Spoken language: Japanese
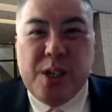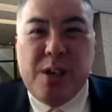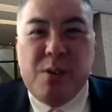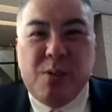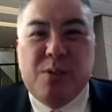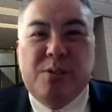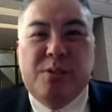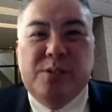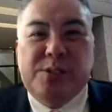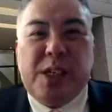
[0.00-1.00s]
を
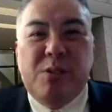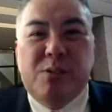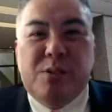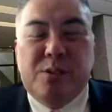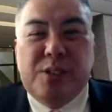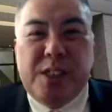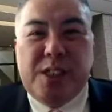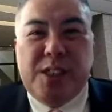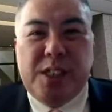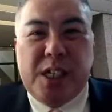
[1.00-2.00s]
左翼の
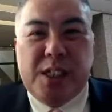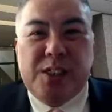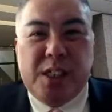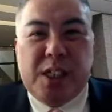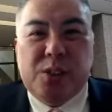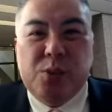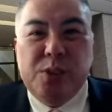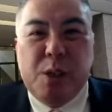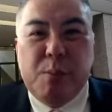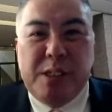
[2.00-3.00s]
歴史学者がど
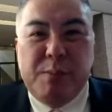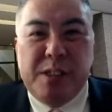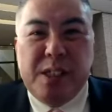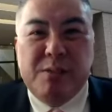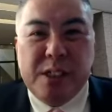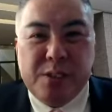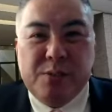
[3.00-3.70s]
んな目で見てるかってこ